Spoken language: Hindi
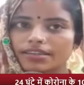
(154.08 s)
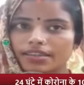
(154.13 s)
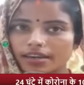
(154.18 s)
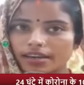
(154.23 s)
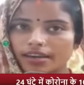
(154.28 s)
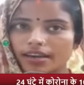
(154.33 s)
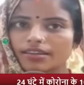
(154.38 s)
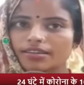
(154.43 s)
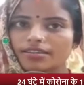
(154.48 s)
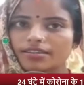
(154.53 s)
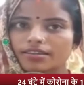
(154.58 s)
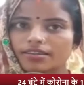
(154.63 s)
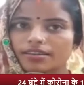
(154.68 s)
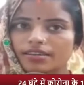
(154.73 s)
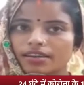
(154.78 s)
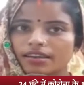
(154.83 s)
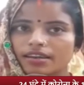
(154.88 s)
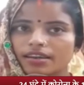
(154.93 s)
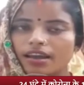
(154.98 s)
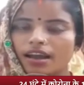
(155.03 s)
चलना
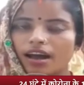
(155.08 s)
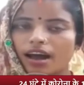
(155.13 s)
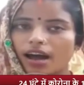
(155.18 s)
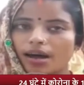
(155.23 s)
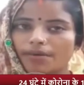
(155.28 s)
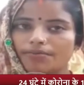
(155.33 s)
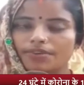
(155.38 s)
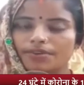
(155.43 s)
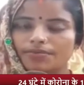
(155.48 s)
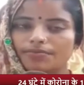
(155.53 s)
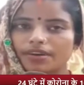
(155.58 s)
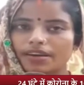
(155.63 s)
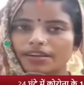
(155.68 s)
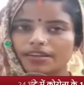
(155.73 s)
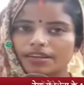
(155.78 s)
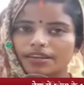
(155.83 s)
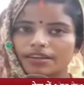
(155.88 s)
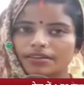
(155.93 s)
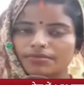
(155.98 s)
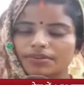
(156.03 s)
सीखें आप सबका
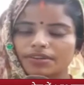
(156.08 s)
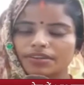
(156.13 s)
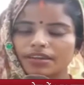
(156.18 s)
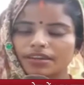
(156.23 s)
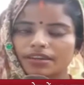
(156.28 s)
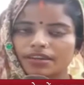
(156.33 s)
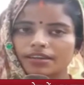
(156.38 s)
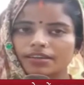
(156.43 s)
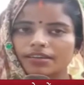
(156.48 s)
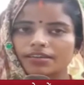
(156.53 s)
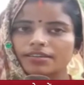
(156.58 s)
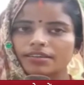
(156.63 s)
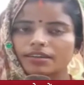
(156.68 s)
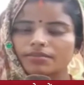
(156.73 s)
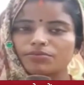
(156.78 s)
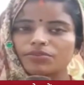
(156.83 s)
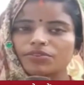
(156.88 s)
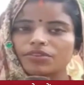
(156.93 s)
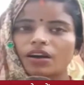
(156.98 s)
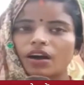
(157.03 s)
यही निवेदन है कि
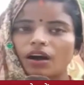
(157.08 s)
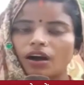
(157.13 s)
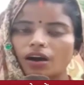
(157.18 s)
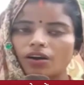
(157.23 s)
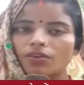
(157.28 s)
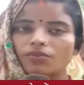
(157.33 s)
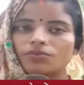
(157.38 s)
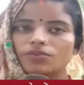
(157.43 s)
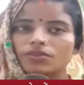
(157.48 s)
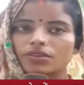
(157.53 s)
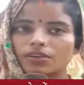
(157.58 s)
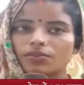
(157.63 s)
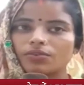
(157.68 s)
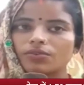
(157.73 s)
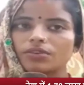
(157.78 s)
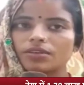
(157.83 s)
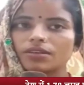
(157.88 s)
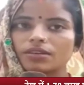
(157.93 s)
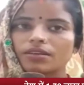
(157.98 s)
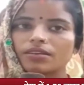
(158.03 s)
सर मुझे और ऊंचा
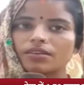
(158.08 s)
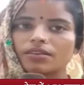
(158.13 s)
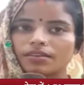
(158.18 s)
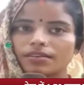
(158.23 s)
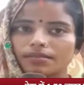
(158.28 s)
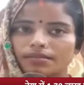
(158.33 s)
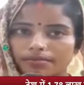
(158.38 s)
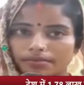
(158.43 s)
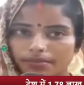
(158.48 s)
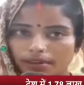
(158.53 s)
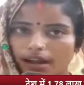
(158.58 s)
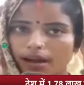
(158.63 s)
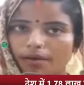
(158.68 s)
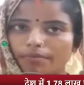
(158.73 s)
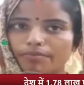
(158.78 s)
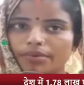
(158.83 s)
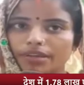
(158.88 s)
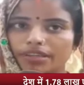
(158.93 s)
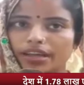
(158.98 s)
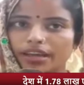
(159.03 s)
कोई
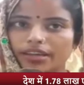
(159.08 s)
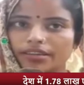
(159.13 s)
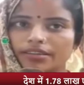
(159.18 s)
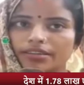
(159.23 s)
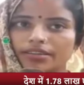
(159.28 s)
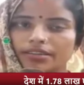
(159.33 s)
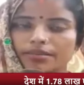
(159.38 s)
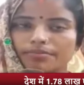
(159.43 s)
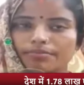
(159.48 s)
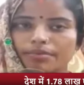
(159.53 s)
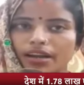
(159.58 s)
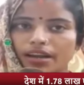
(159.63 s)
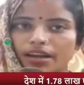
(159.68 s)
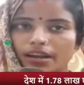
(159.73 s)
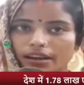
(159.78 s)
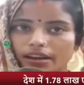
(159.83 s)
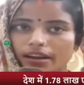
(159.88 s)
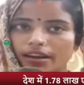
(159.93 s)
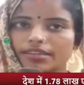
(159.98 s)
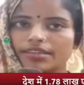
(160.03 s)
काम बता दीजिए मैं
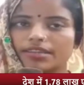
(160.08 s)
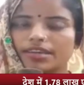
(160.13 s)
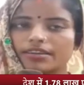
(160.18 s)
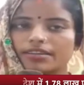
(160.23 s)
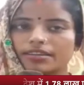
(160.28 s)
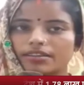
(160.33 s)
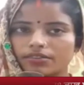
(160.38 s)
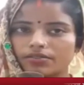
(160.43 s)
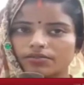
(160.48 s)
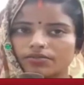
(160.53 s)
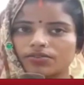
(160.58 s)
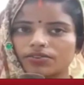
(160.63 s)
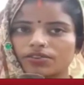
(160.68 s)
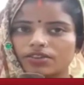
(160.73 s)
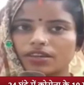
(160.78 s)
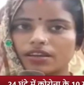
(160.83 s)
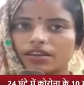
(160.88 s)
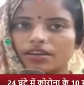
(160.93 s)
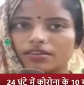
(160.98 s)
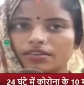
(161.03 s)
करना चाहती हूँ
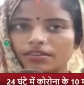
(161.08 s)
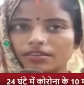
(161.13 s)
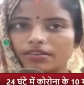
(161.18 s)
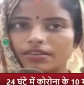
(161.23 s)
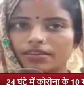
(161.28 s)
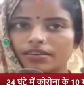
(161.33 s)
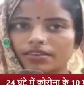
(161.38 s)
प्रधानमंत्री जी या